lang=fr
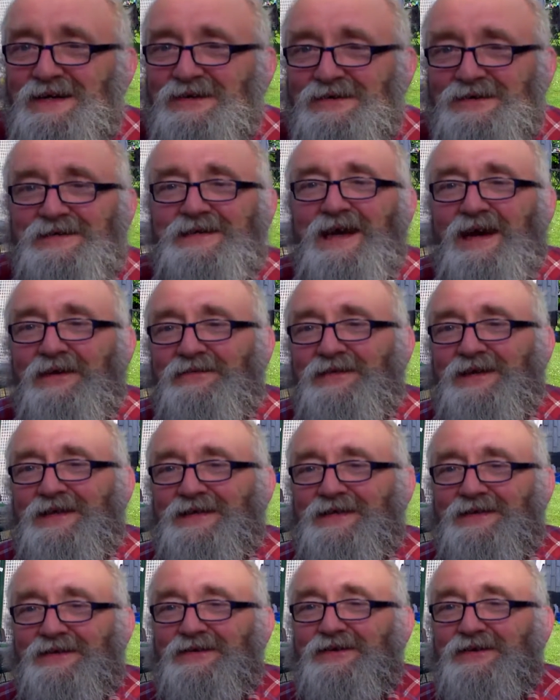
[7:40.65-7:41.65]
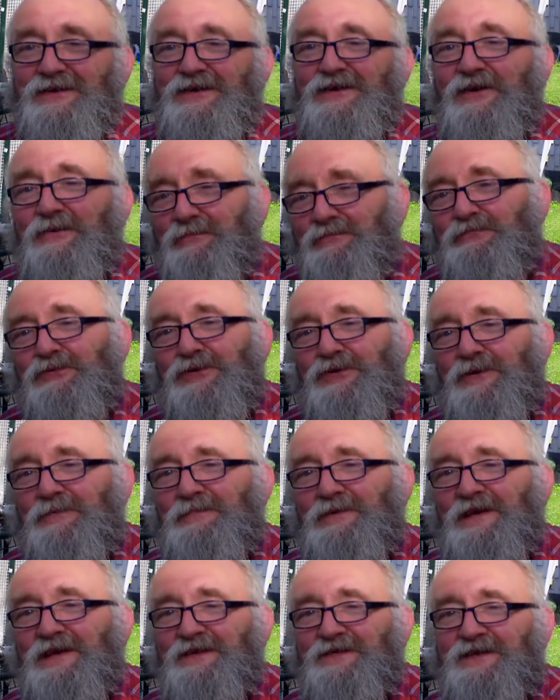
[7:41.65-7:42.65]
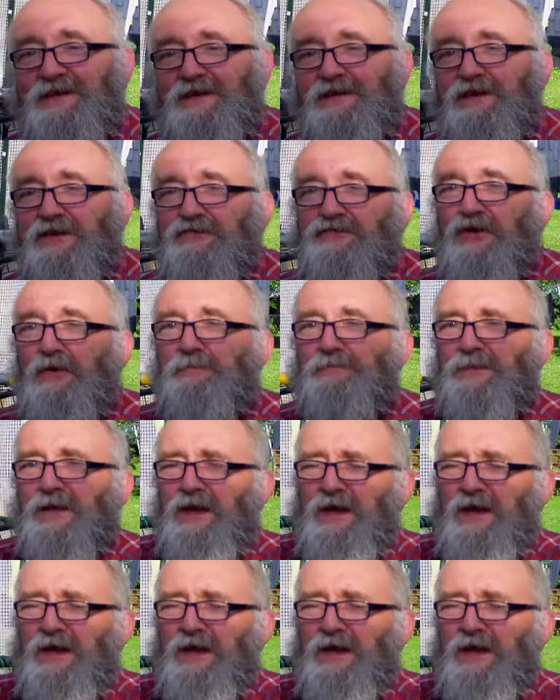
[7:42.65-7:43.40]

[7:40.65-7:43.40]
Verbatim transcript: au service et euh, pour le plaisir des gens.